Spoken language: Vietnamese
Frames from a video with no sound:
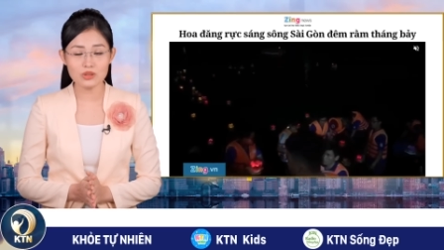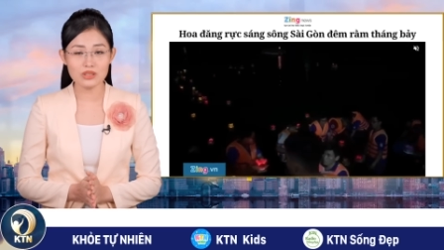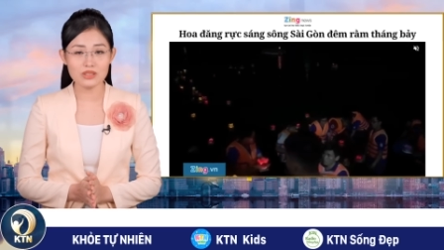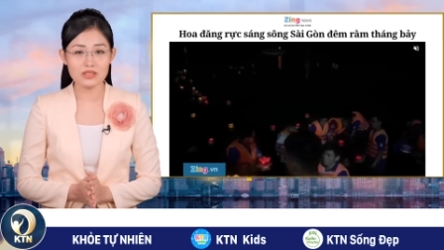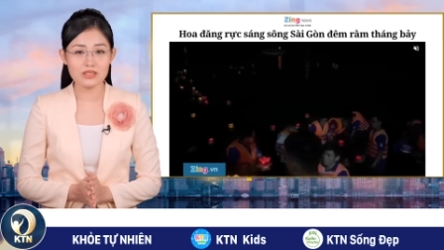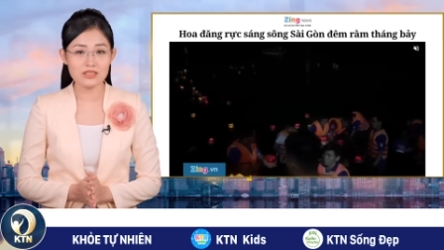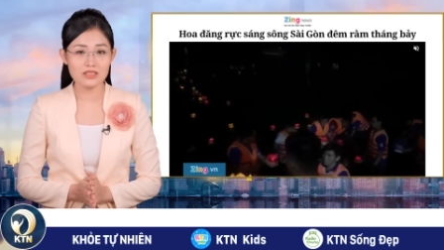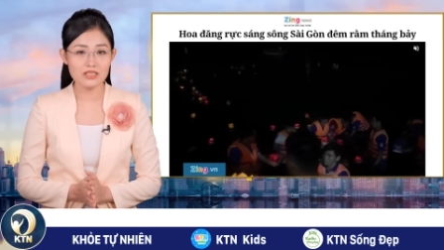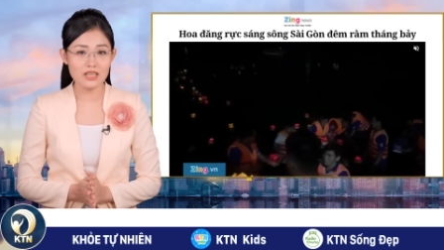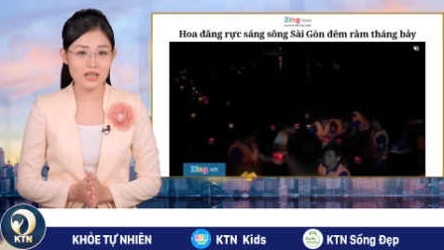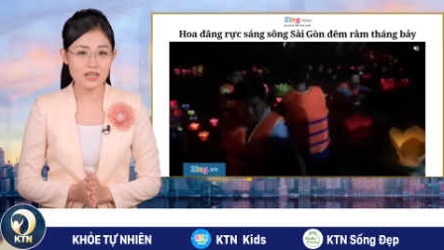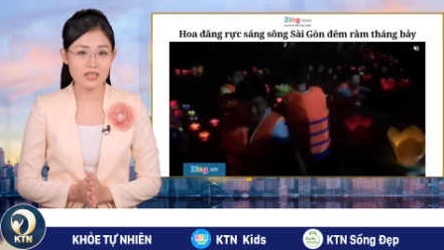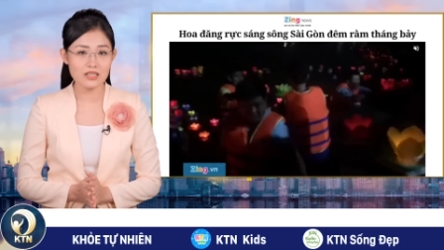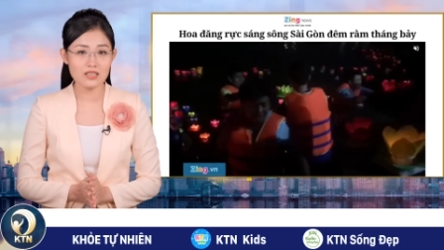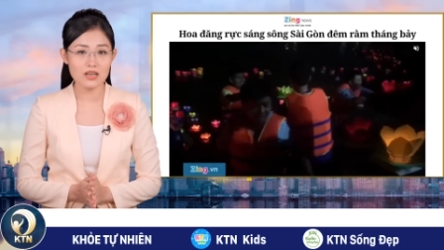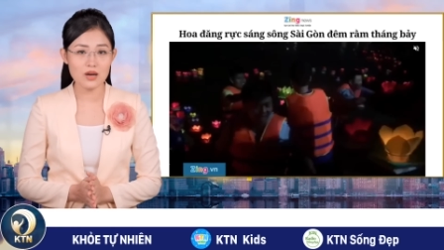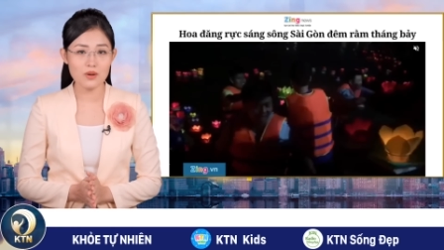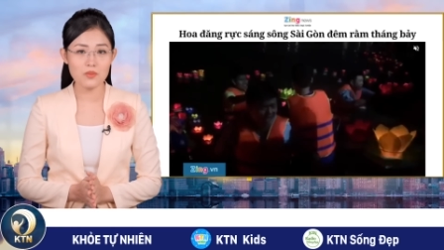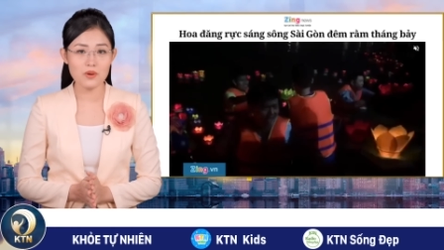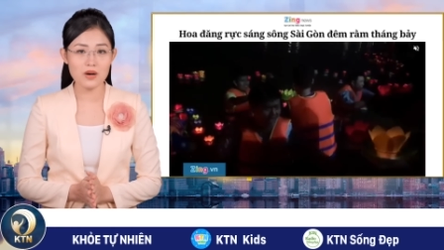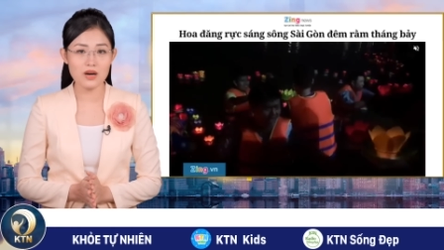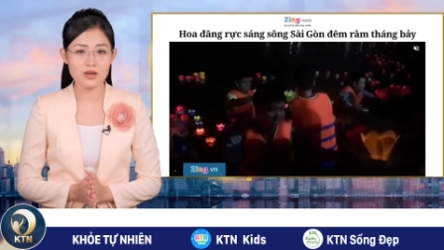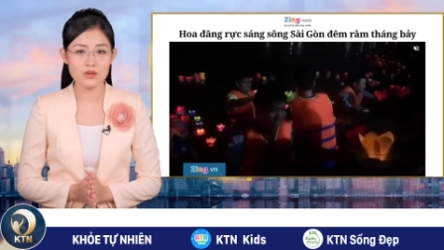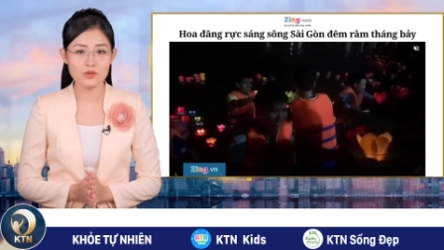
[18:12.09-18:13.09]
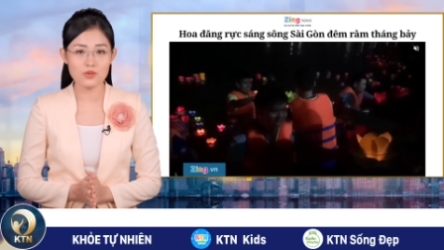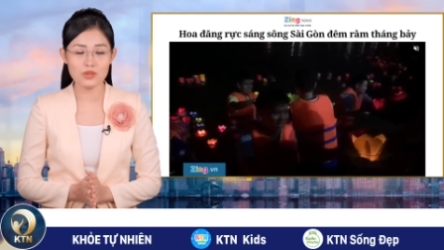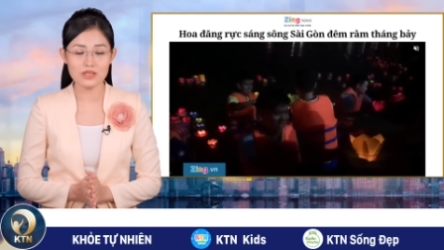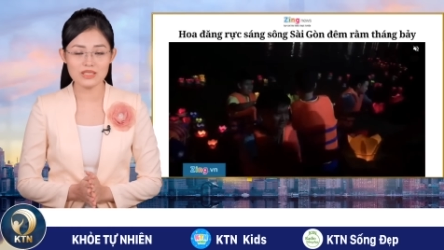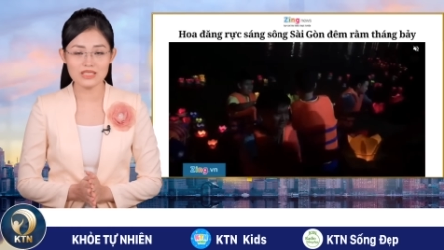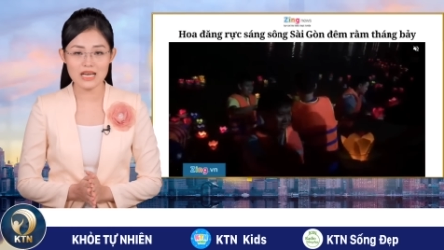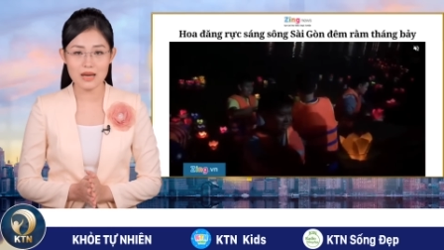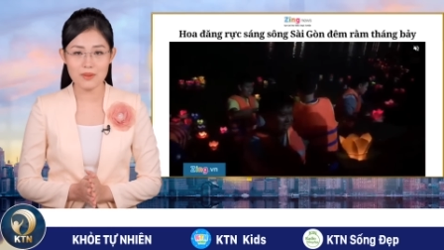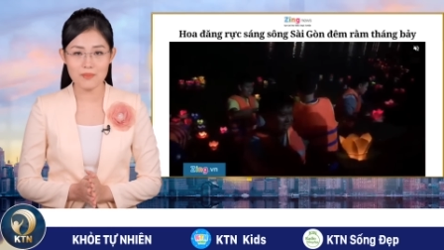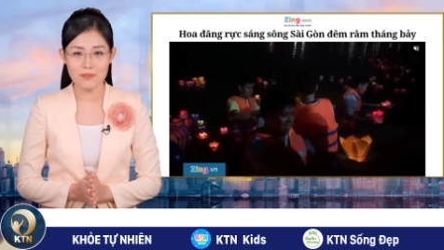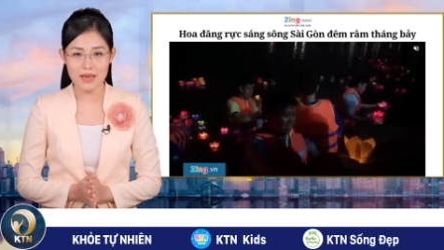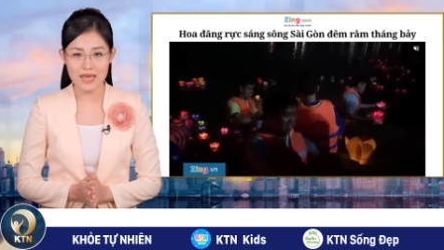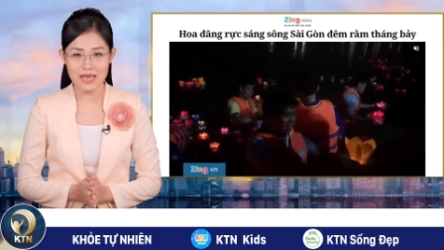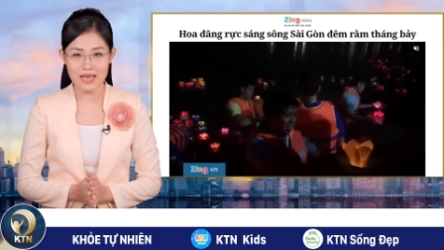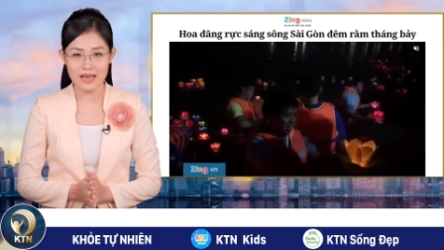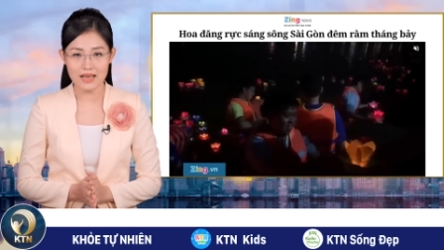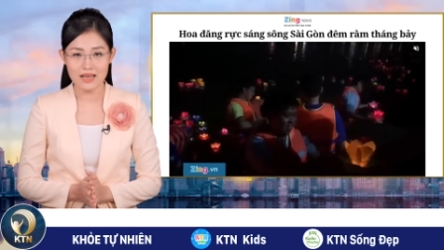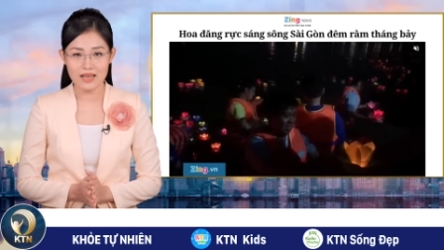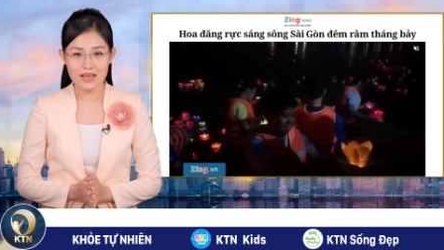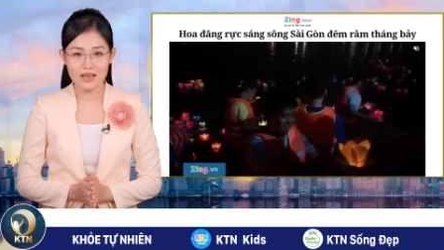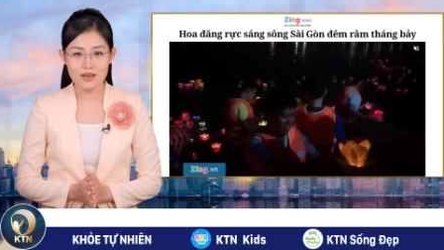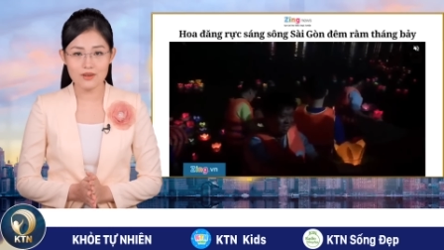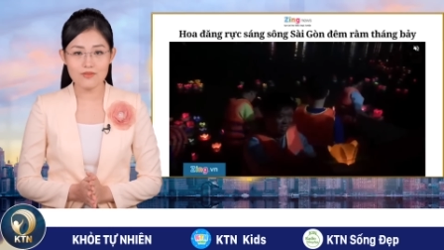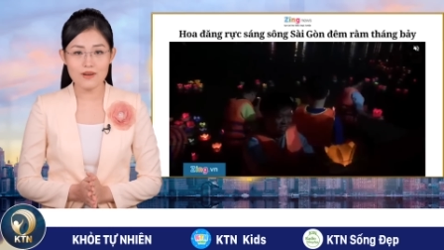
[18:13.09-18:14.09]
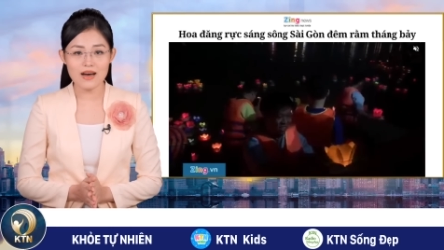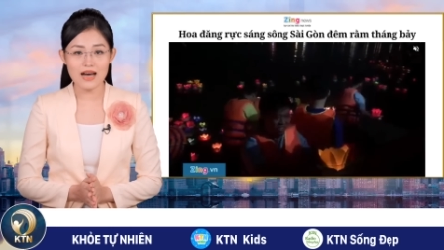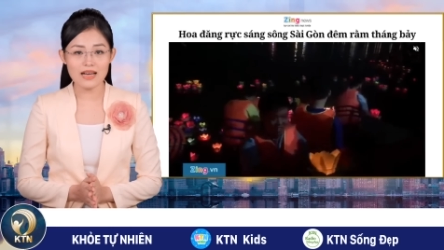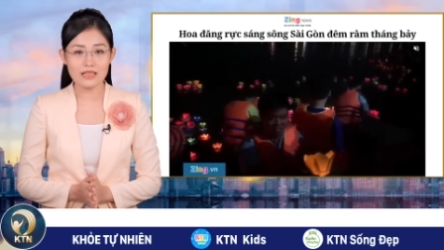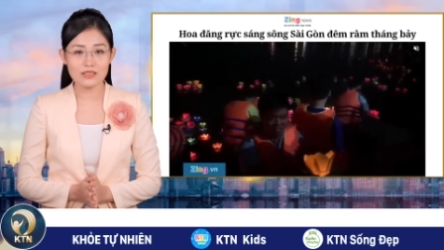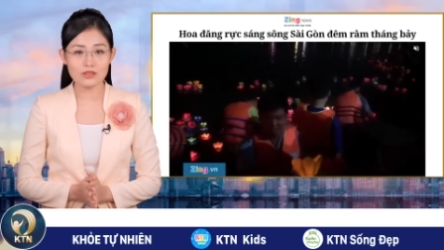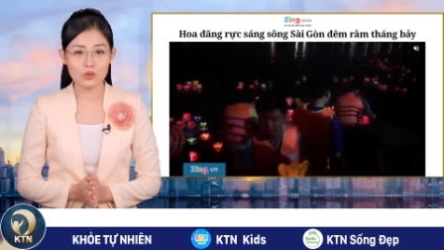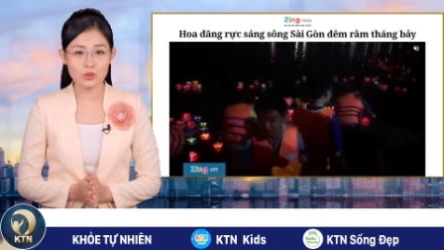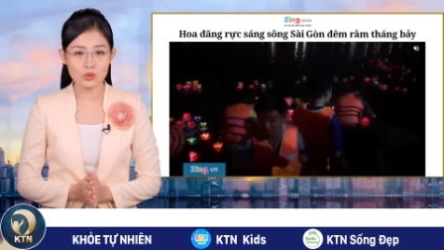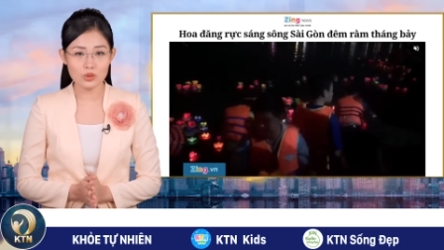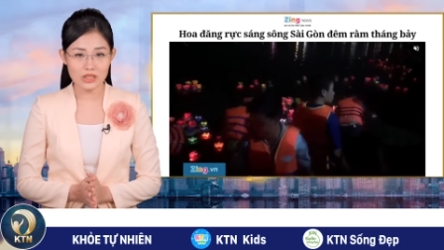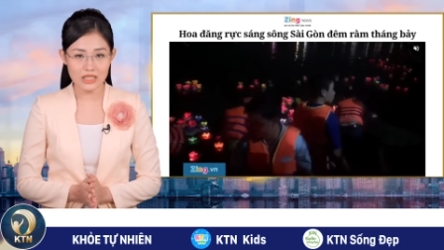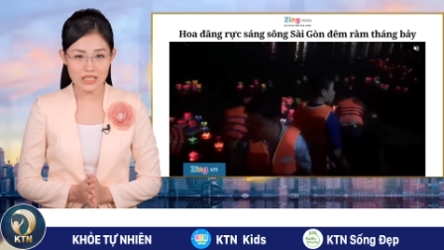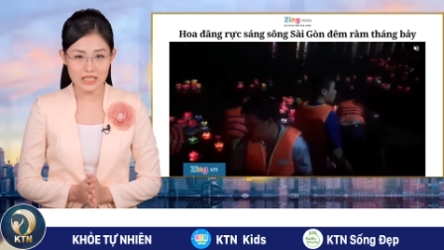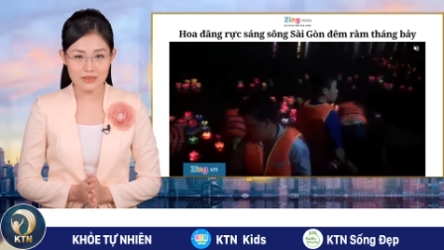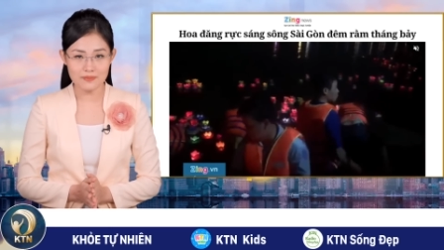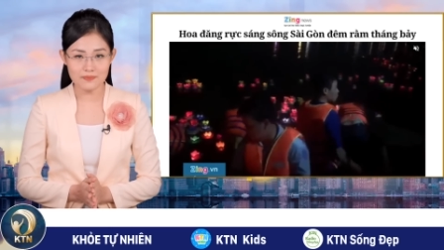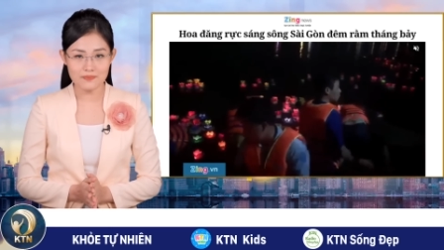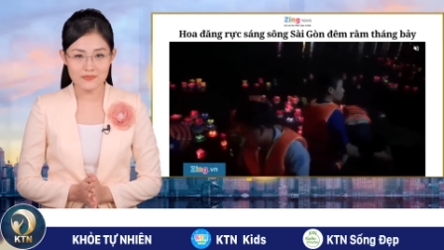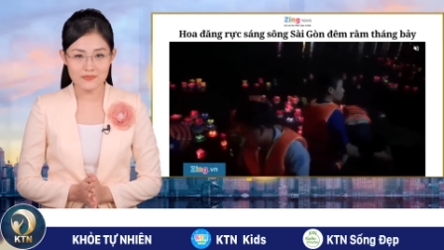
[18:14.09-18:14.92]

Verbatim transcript: tưởng nhớ công ơn của cha mẹ và tổ tiên,